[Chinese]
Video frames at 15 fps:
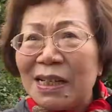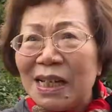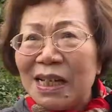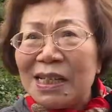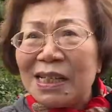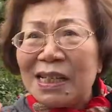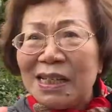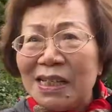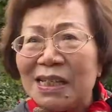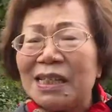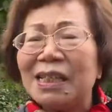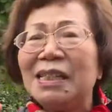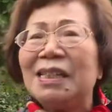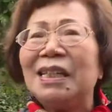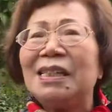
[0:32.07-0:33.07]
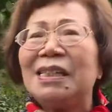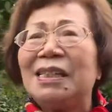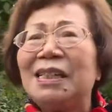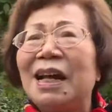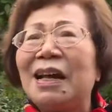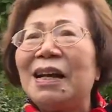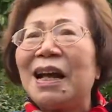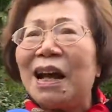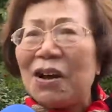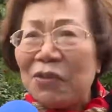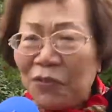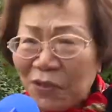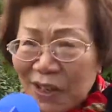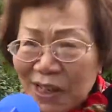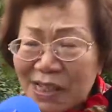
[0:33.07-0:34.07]
一阵一阵的香啊，
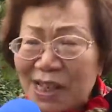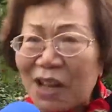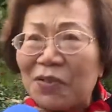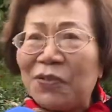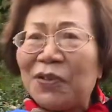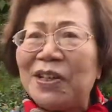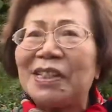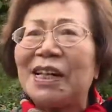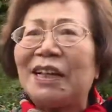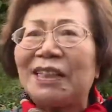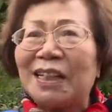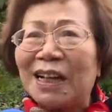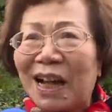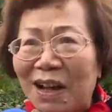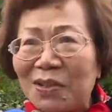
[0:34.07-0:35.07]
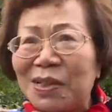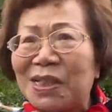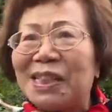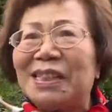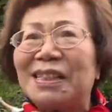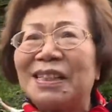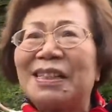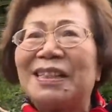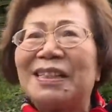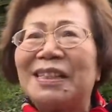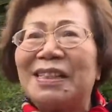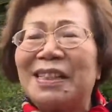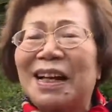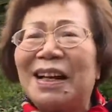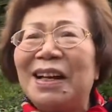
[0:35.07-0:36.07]
非常非常的高兴，真的
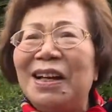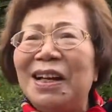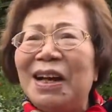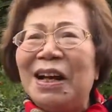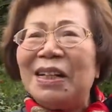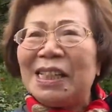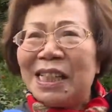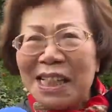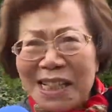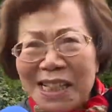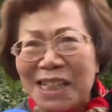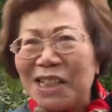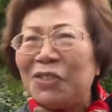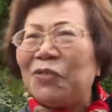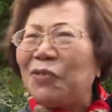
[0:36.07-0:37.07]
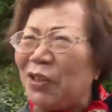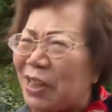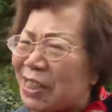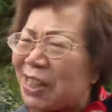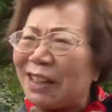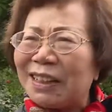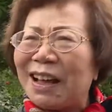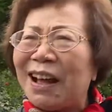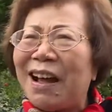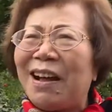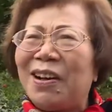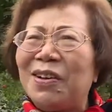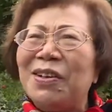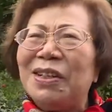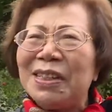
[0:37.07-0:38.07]
讲，心情非常的
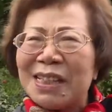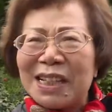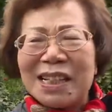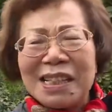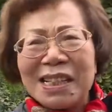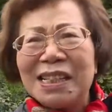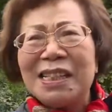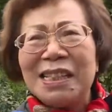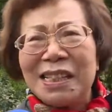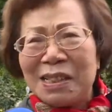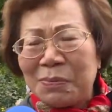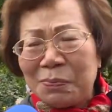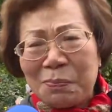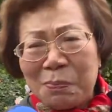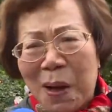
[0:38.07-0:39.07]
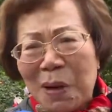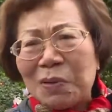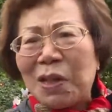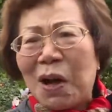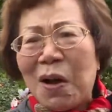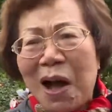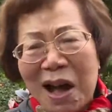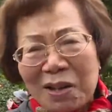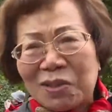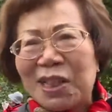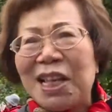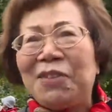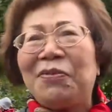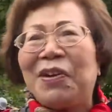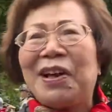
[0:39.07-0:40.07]
好。这个是宝岛好
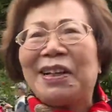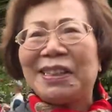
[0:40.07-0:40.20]
地方，